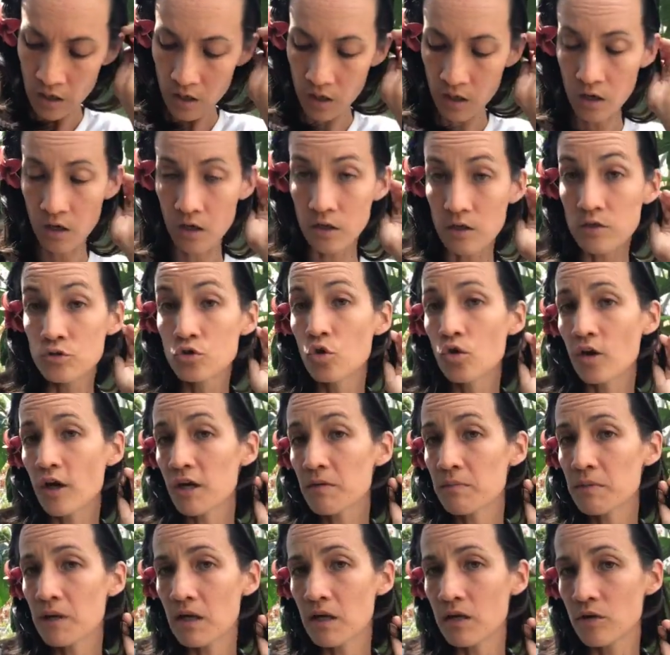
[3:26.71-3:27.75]
de
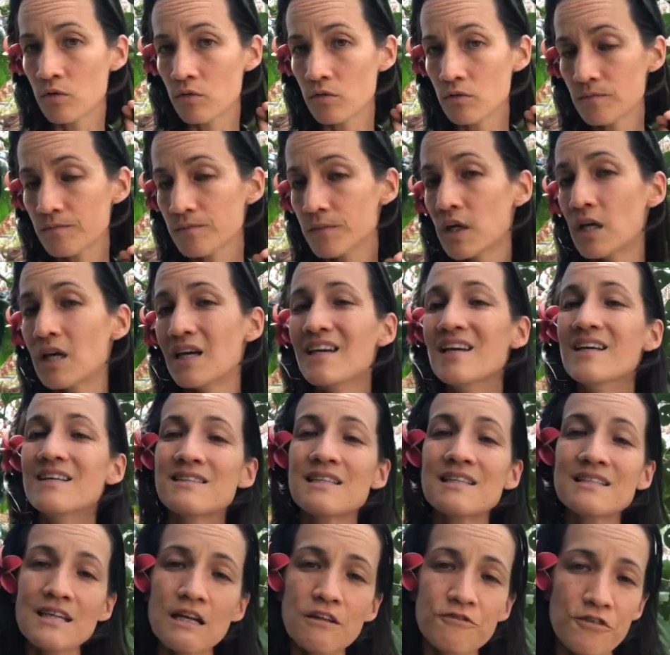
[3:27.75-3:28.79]
rébellion et
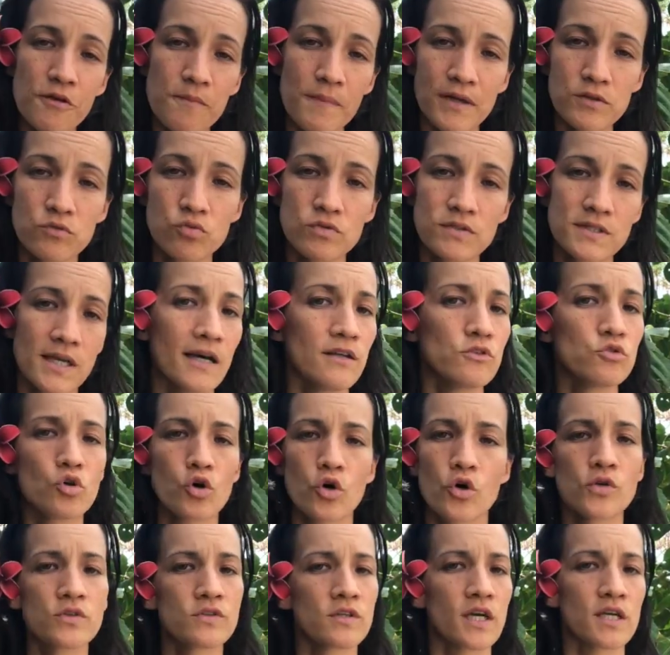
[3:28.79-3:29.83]
si ça ne fait pas tout ça, de
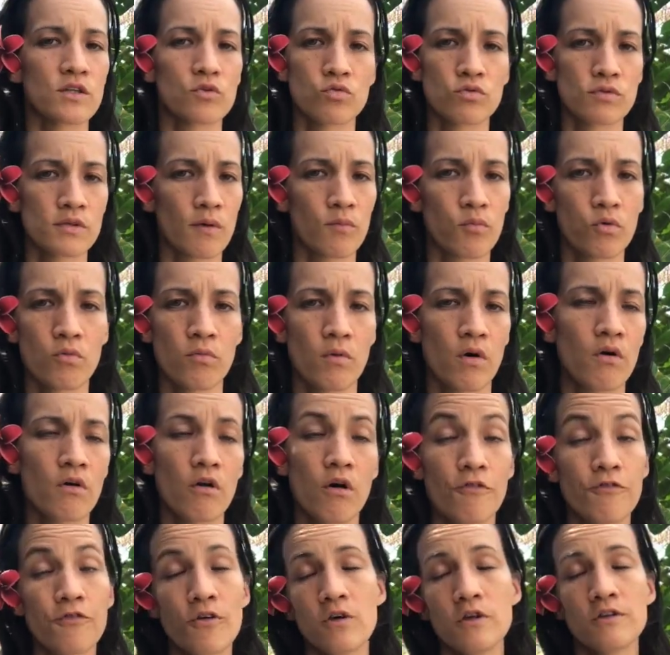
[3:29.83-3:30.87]
retrait tout simplement.
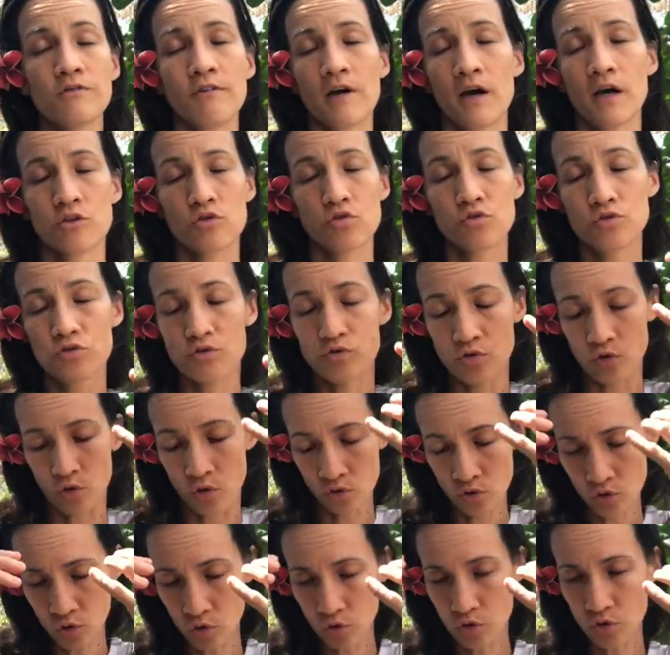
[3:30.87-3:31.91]
L'enfant, il va juste se
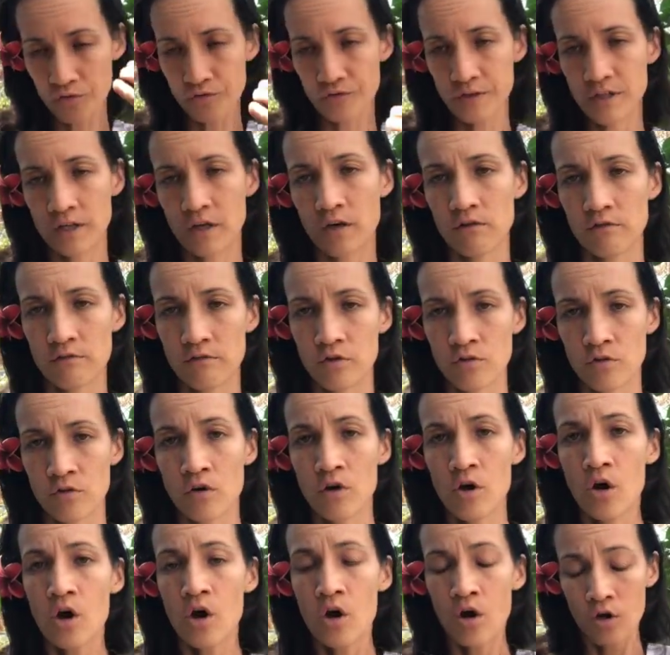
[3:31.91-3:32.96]
recroqueviller en,
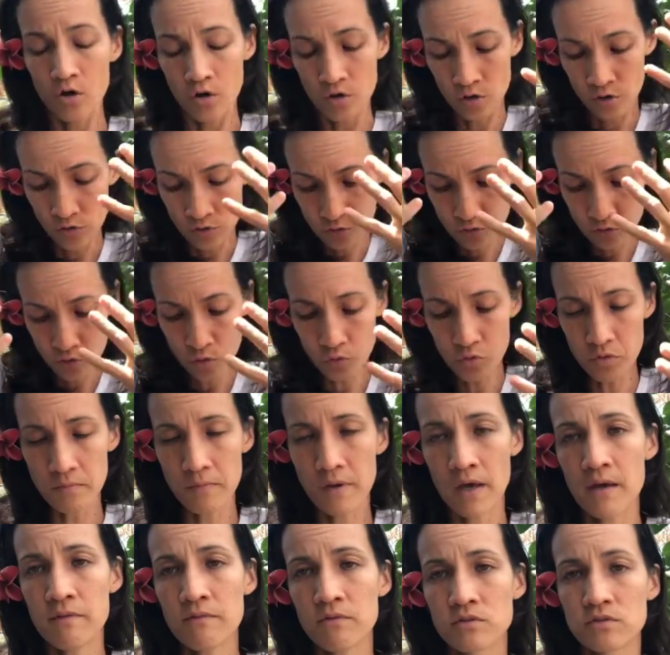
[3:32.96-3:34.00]
euh, sur
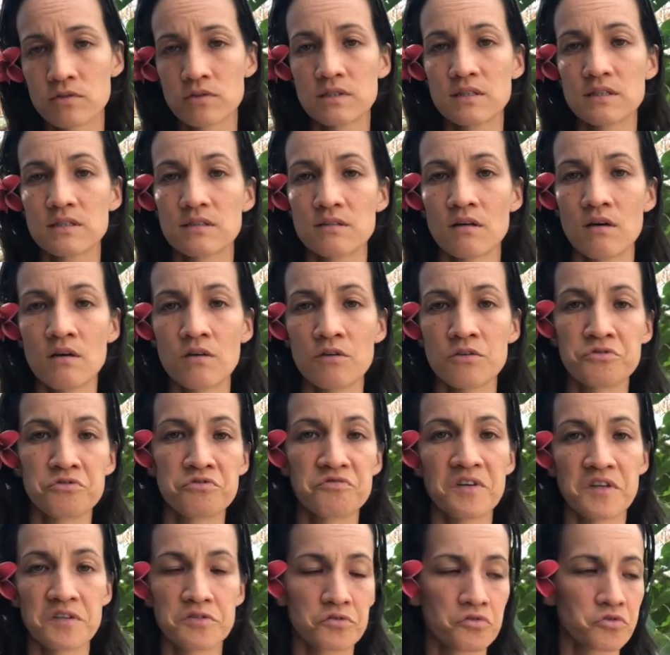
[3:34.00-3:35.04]
lui-même en se disant, euh, de toute
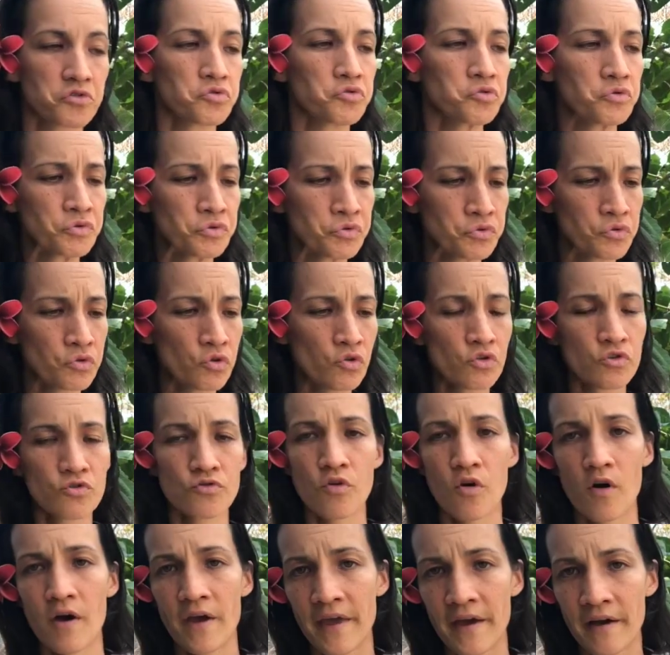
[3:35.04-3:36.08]
façon, je suis nul, je
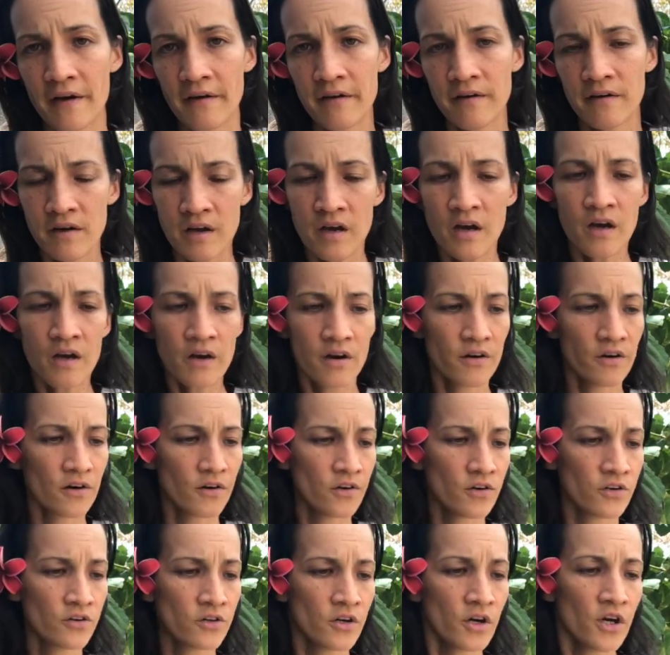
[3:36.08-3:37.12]
vois rien,
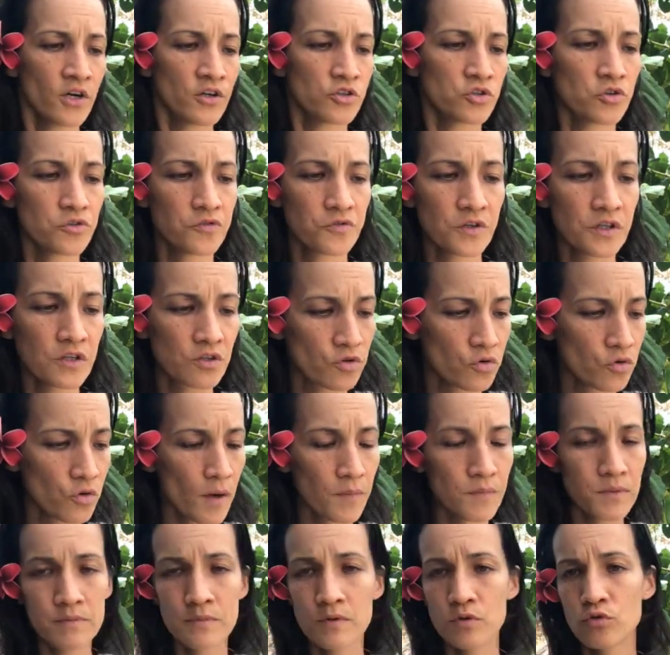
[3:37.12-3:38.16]
euh, je fais que
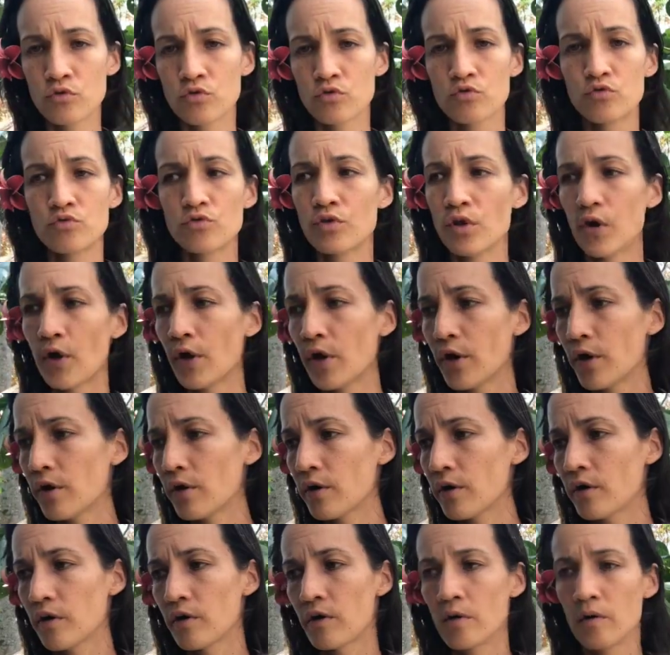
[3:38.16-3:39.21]
abîmer le
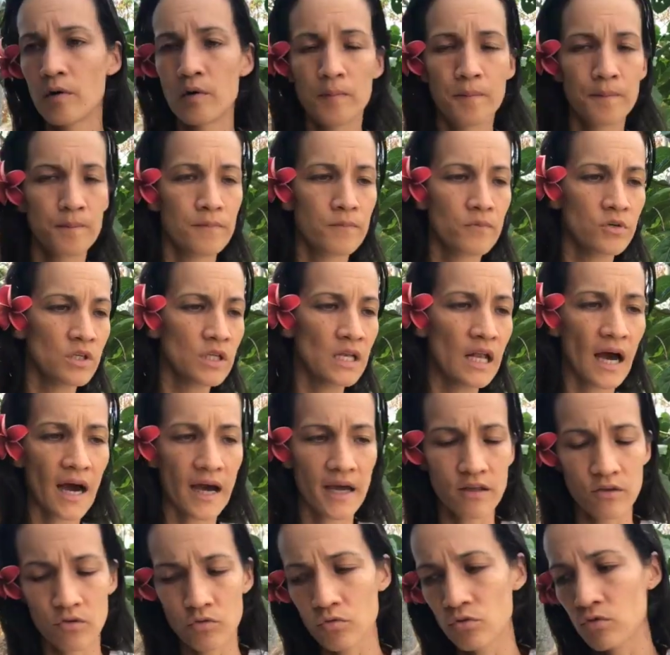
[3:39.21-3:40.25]
scooter, euh, il a
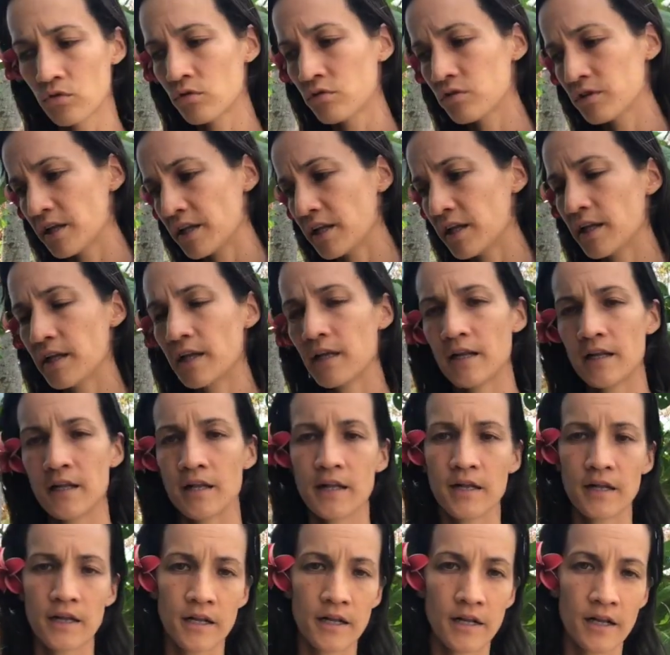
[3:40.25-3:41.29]
raison, da da da da
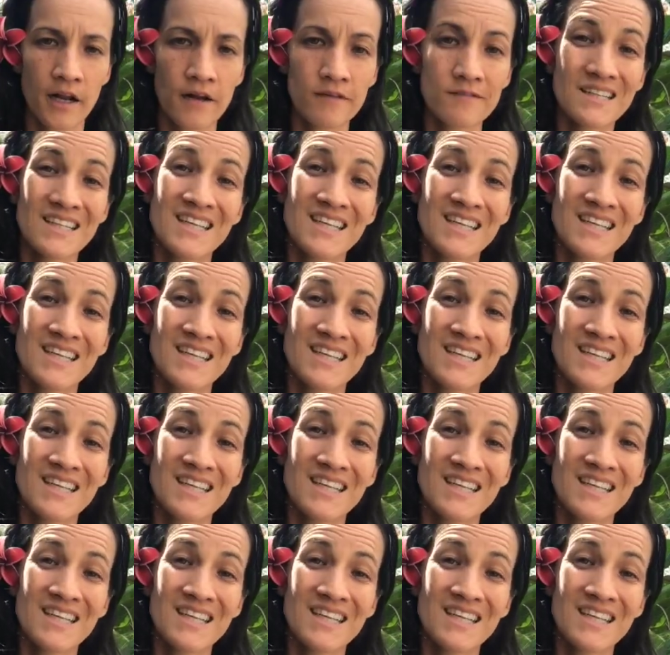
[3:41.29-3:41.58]
da